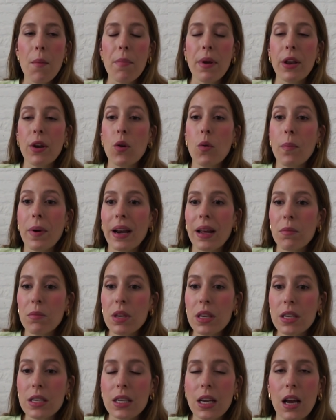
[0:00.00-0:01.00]
pero para
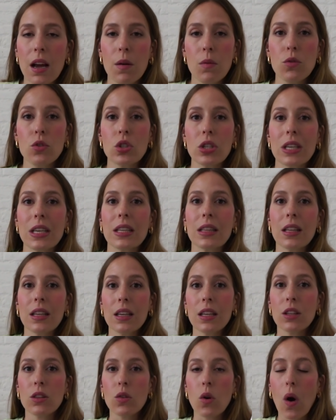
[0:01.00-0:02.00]
mí ese jabón sigue
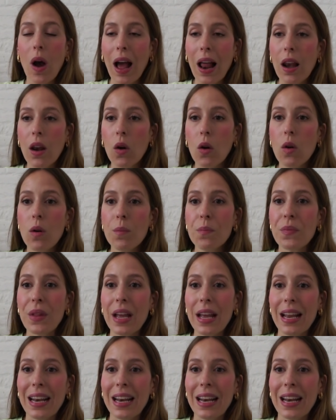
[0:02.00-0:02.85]
teniendo algo,